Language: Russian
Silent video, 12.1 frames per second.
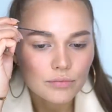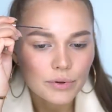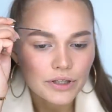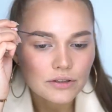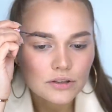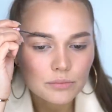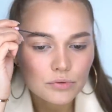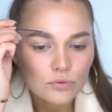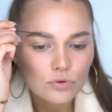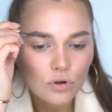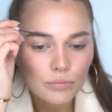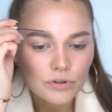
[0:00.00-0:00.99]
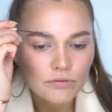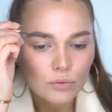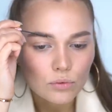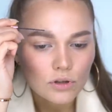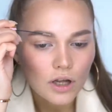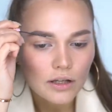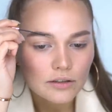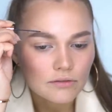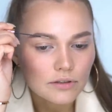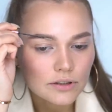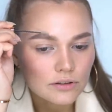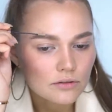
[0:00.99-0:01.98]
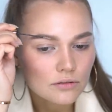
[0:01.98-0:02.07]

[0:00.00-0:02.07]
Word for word: В принципе, удобно укладывать